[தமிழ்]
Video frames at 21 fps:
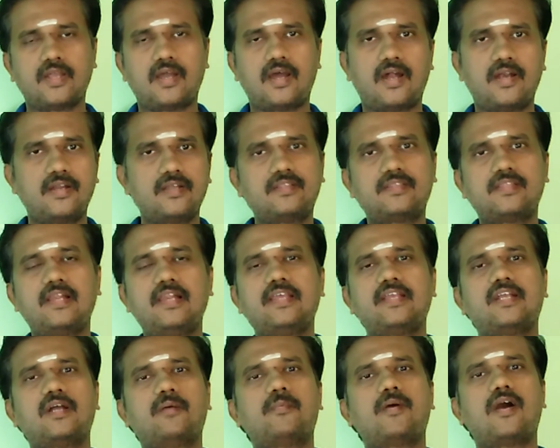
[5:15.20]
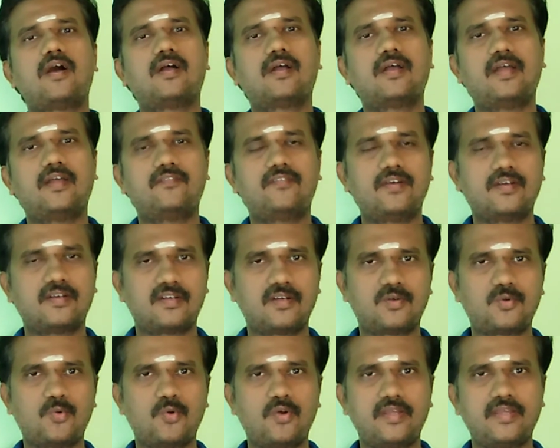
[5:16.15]
அடுத்த லிங்கமாக
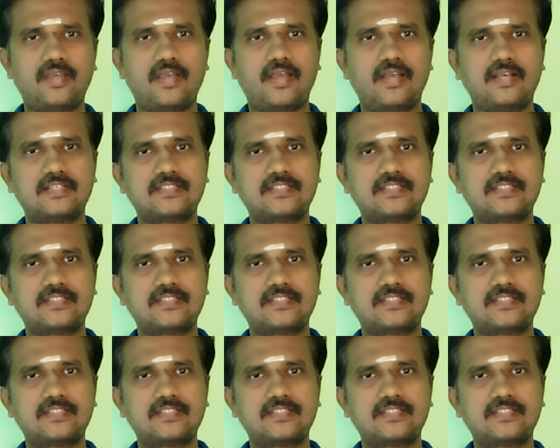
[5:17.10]
விளங்கக்கூடிய